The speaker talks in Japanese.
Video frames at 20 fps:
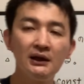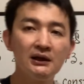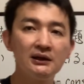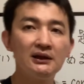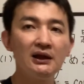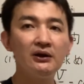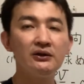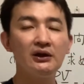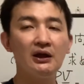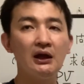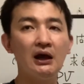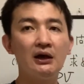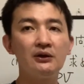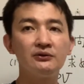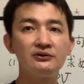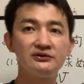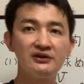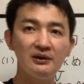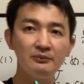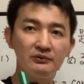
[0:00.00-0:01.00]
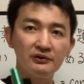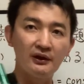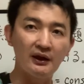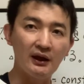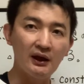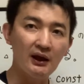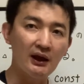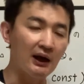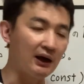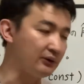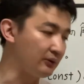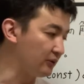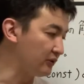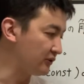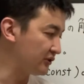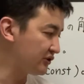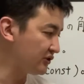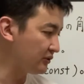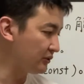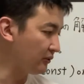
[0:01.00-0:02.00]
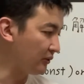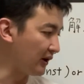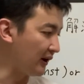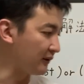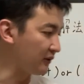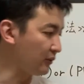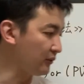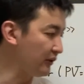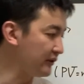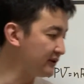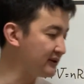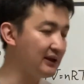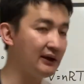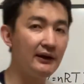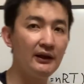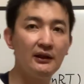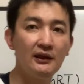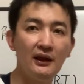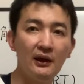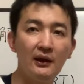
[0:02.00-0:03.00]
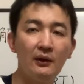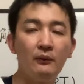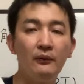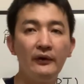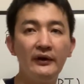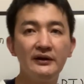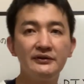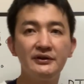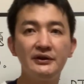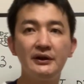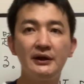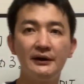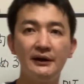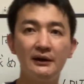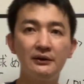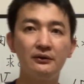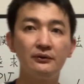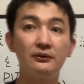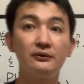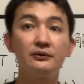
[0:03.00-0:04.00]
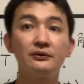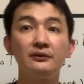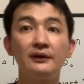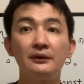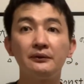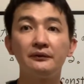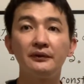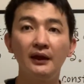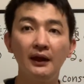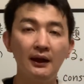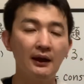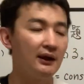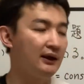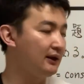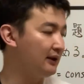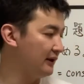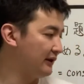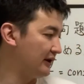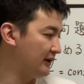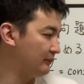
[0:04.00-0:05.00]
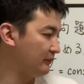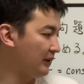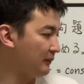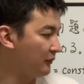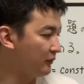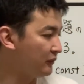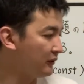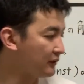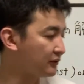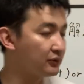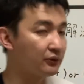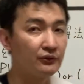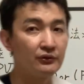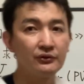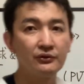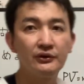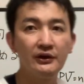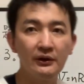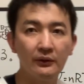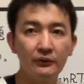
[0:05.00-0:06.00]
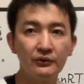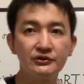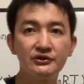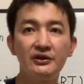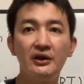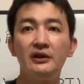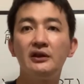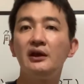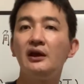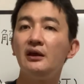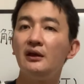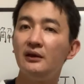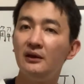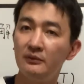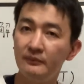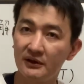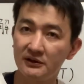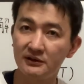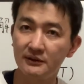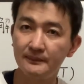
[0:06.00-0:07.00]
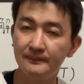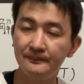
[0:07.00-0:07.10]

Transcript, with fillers: なので、あの、全部ね、あの、死語が統一されて覚えやすいかなということなので、えー、まあ僕はそういうふうに教えています。